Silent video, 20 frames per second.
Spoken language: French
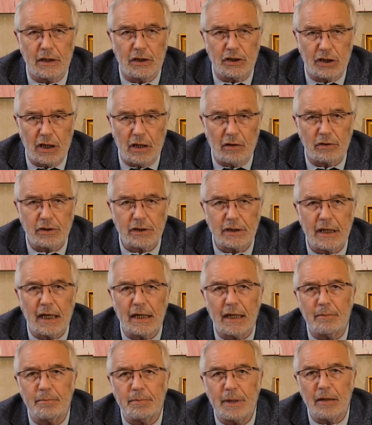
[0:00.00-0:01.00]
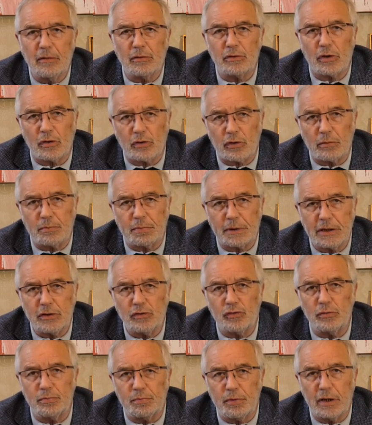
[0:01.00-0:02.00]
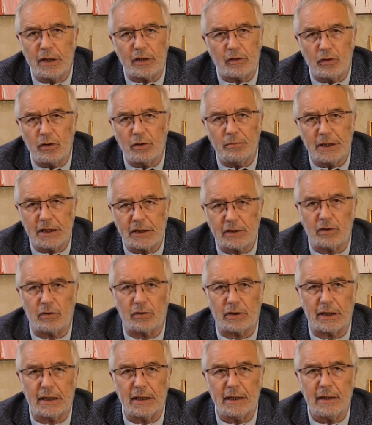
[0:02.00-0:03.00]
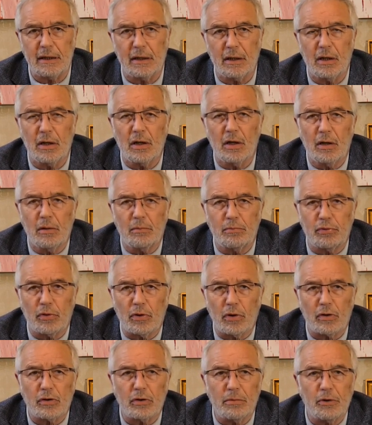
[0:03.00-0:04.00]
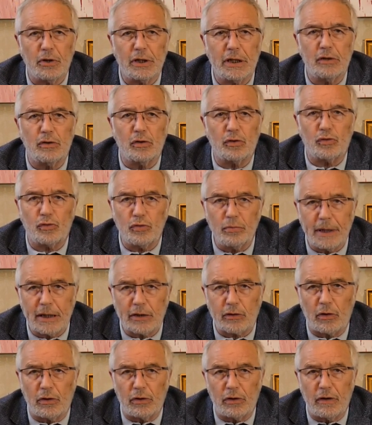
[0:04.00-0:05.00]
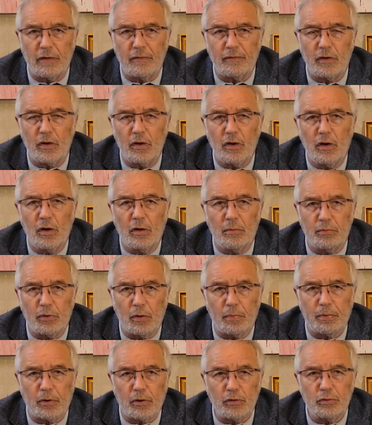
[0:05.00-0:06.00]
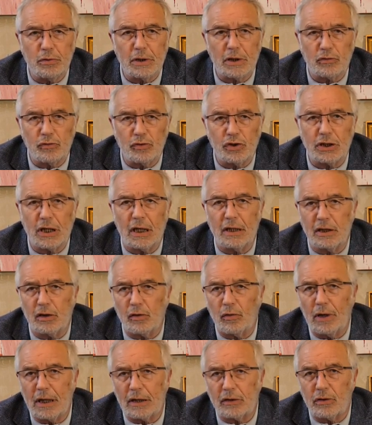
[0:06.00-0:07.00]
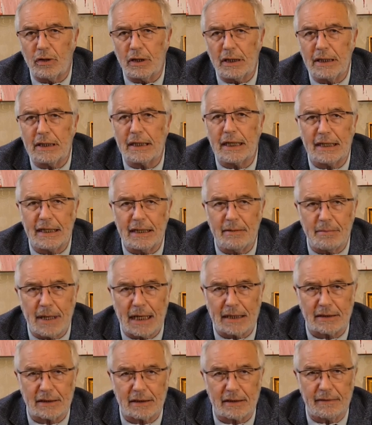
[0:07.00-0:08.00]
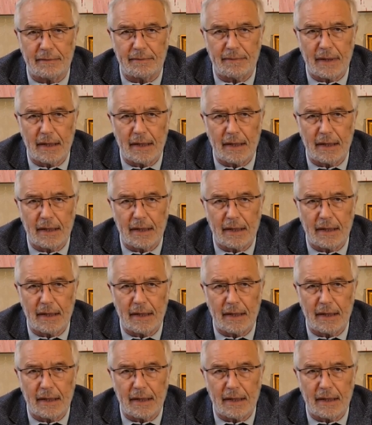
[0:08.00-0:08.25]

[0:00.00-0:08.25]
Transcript: j'ai lancé un appel aux entreprises du pôle économique santé pour leur demander de tout mettre en œuvre pour produire du gel hydroalcoolique et des masques.